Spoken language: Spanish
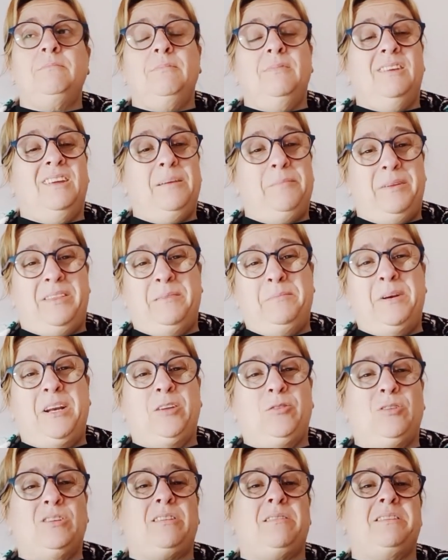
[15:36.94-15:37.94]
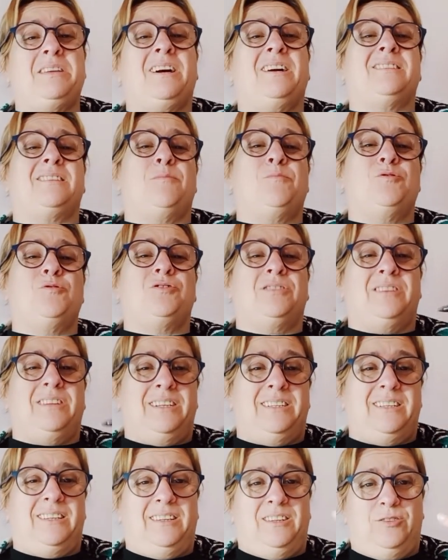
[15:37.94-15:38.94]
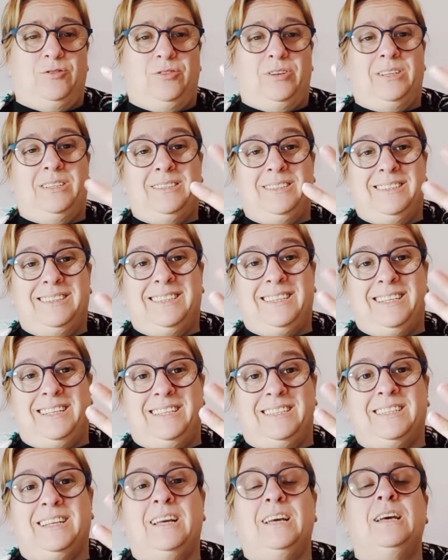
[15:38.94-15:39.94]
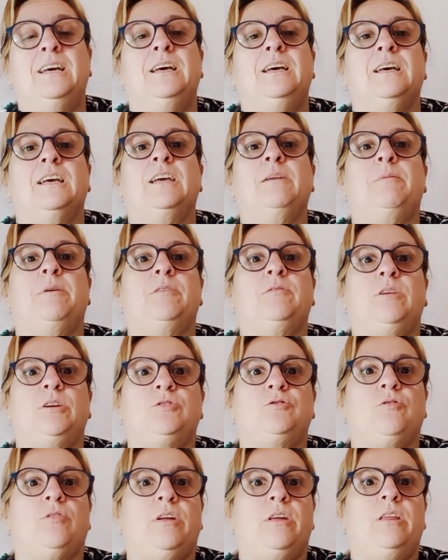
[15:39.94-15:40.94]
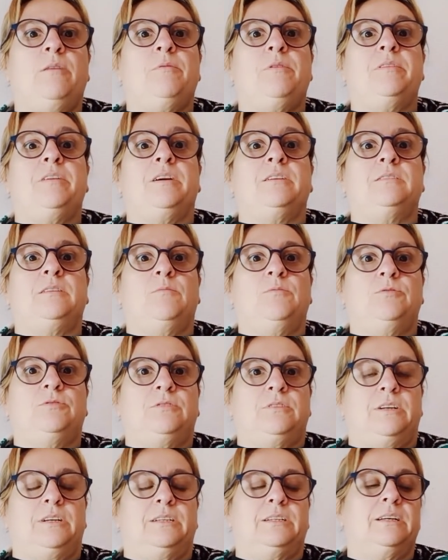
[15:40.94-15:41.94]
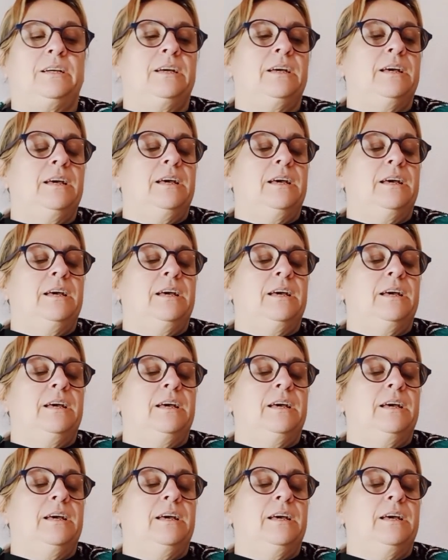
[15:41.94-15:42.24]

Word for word: Que para hacer miniaturas a veces gastamos tres editores. Tres. Que parece una chorrada, pero a veces gastamos tres.